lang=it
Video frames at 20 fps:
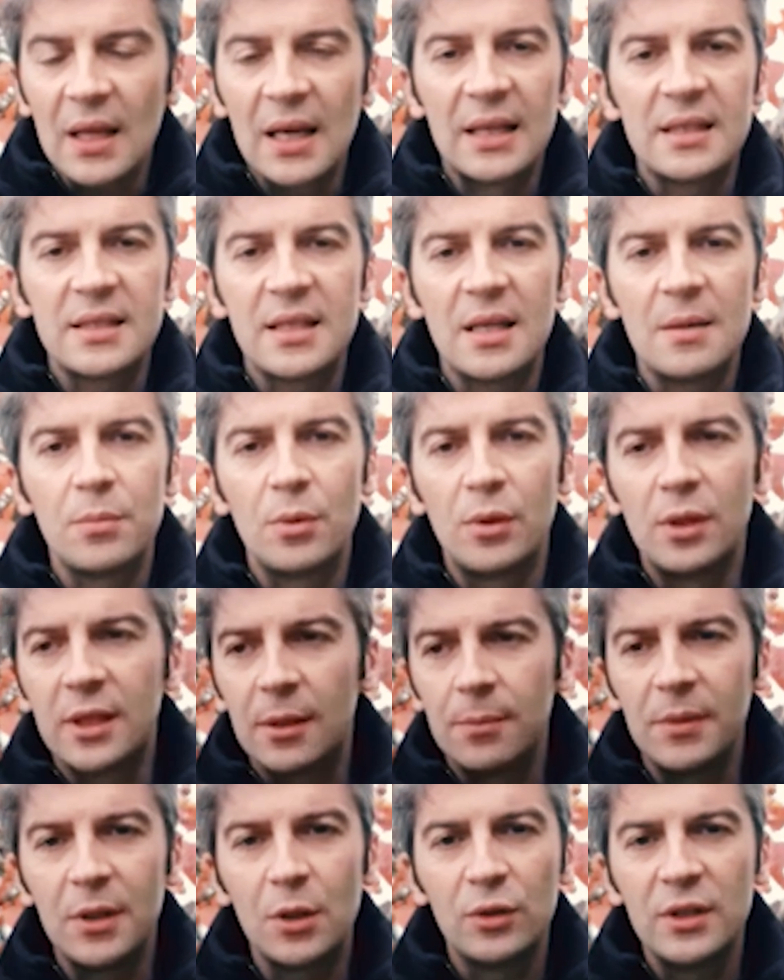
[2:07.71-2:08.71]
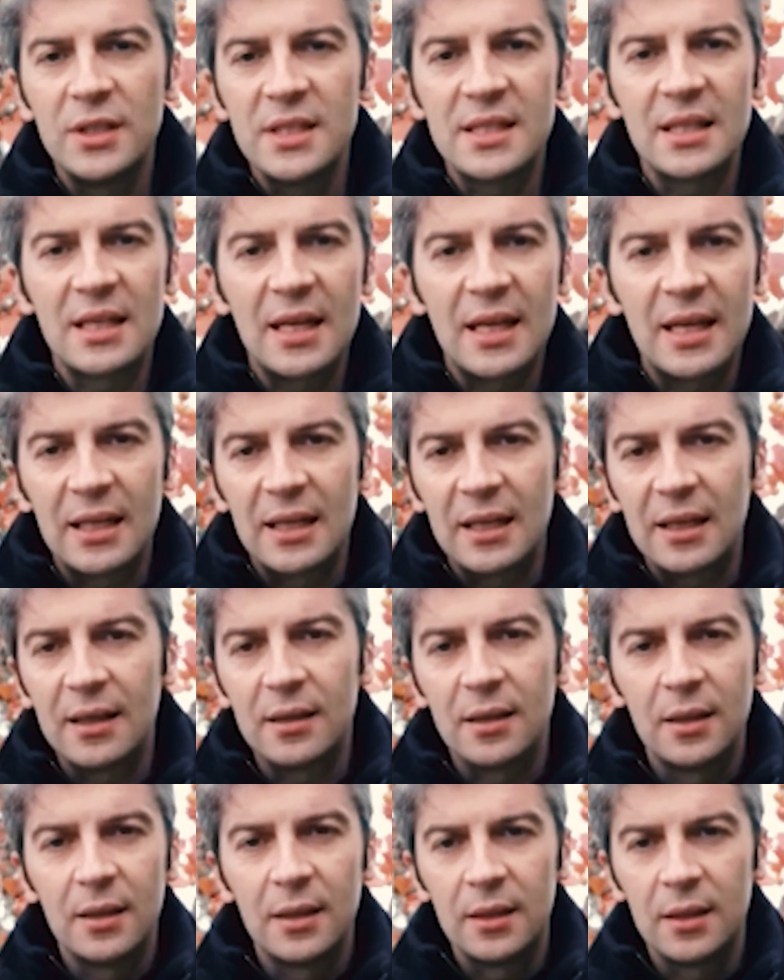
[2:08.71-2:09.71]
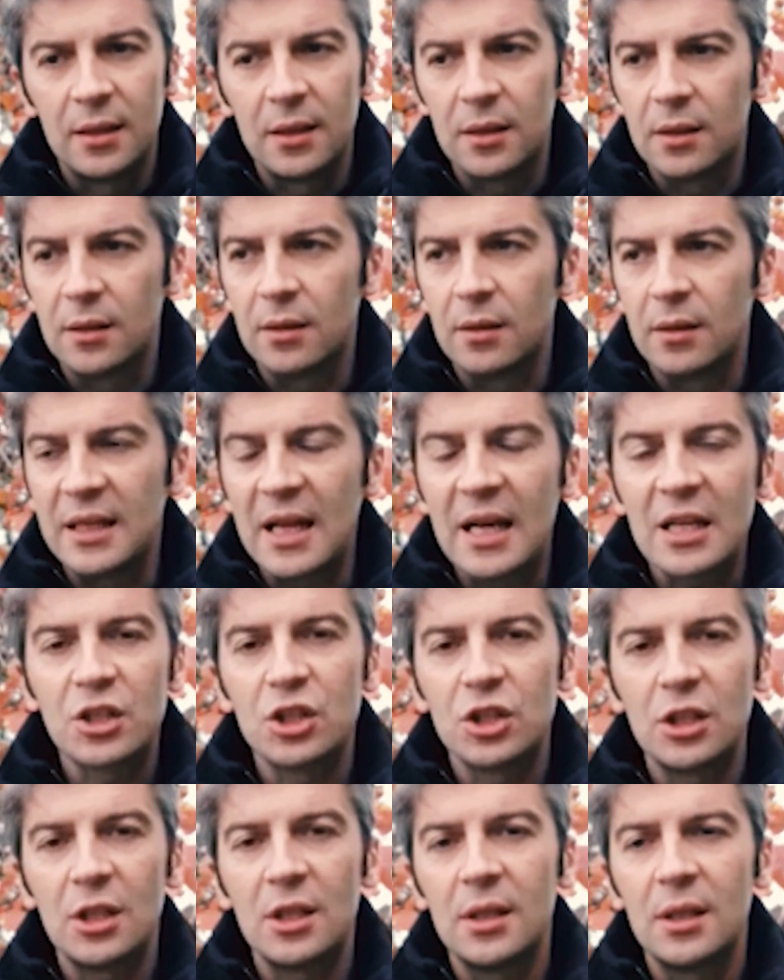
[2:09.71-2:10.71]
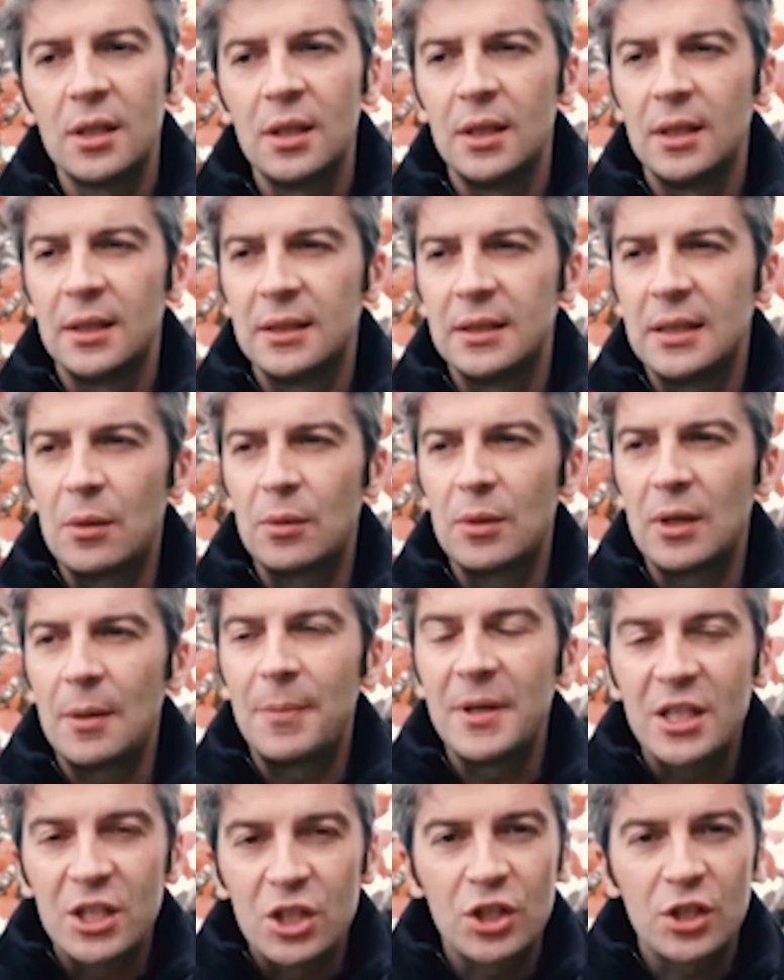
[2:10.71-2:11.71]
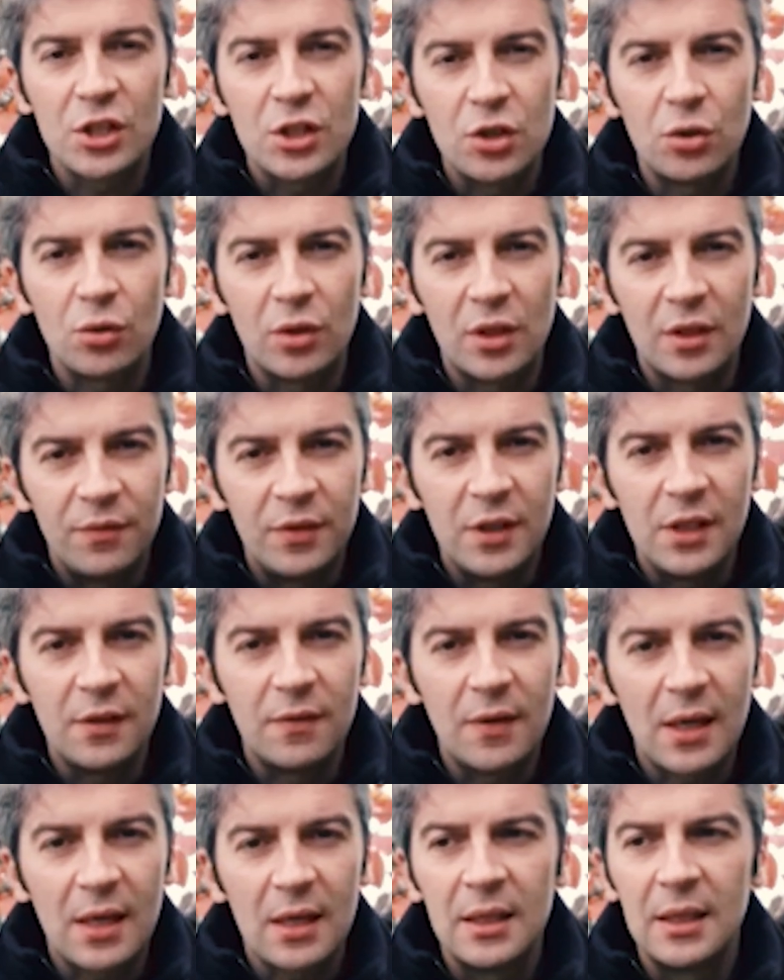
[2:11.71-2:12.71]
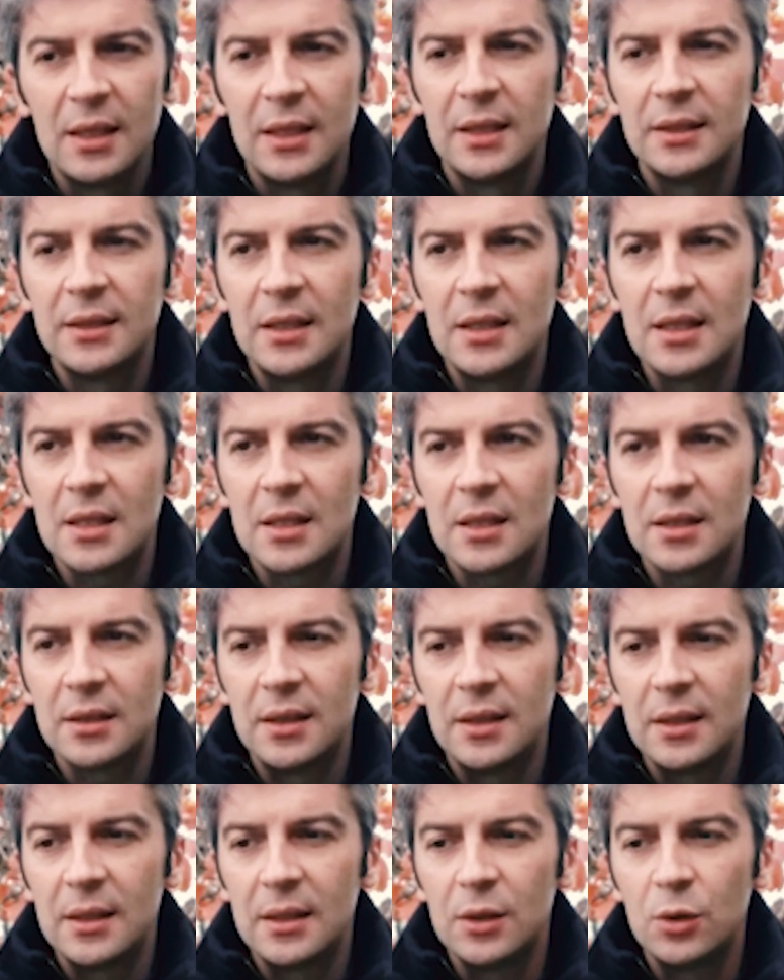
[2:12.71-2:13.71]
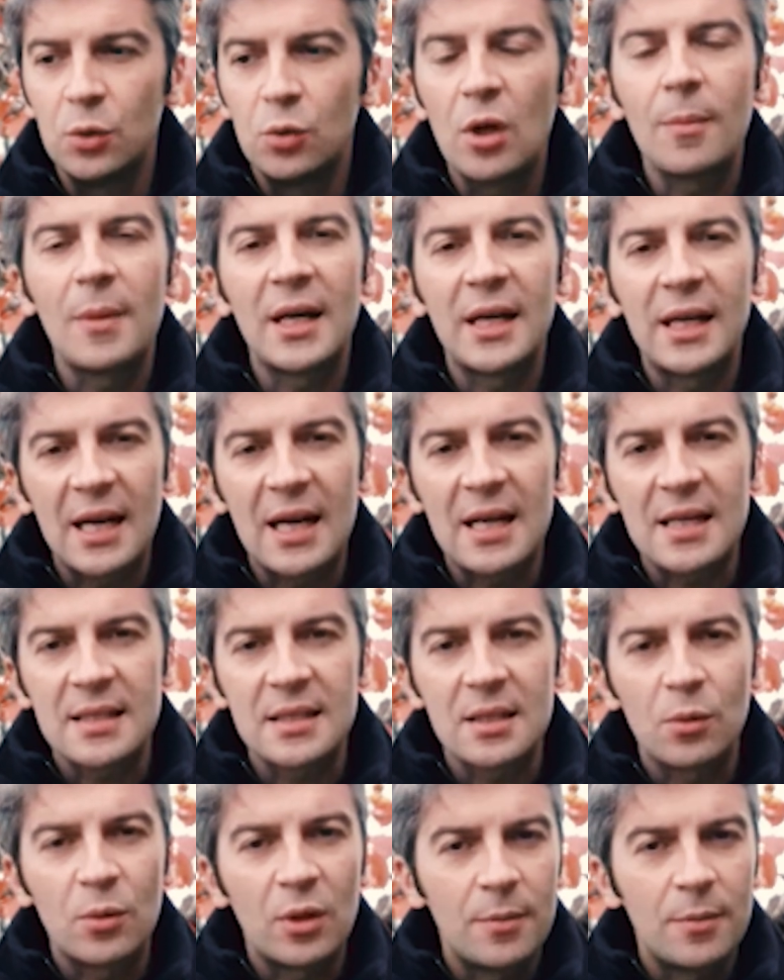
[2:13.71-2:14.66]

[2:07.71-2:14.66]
Ad esempio il cammino di Israele eh, nasce dalla percezione viva della, de, di una mancanza.